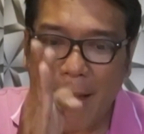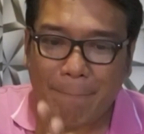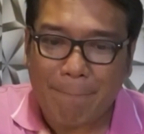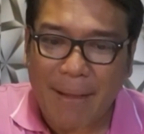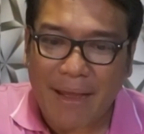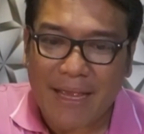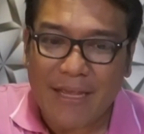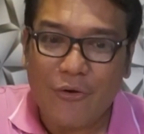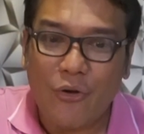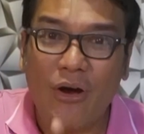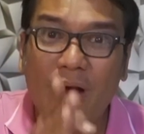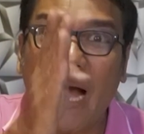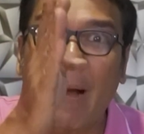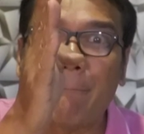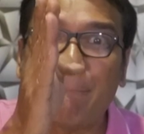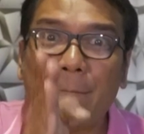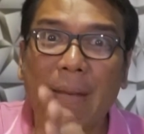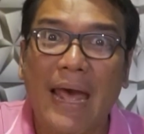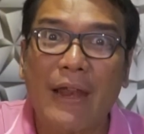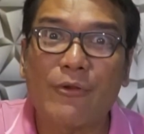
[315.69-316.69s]
ang Panginoon
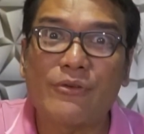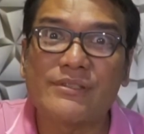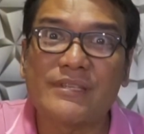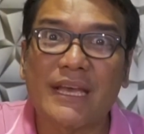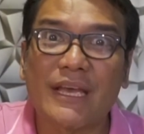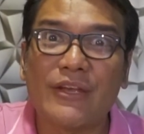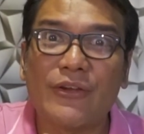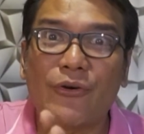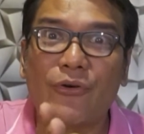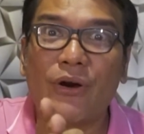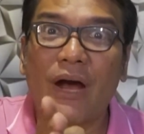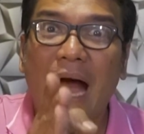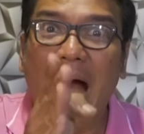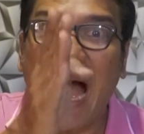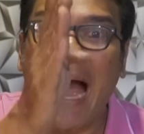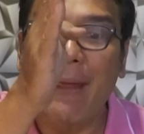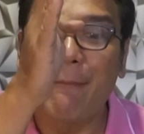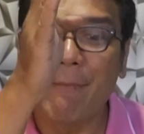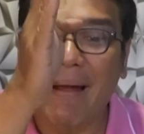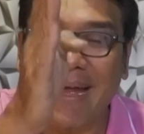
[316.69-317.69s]
ang plano sa iyo
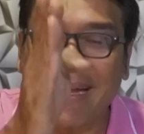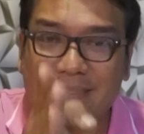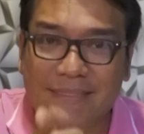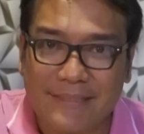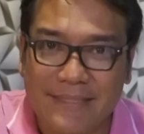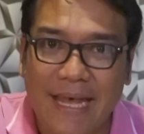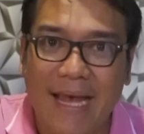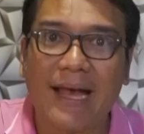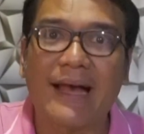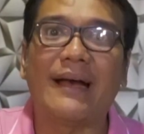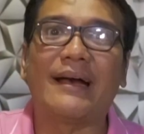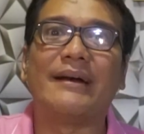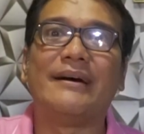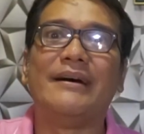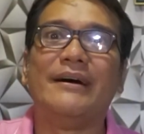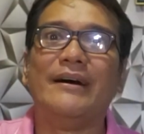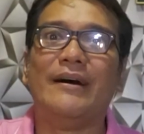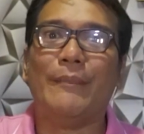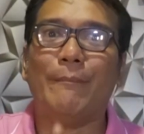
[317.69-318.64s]
ay maganda.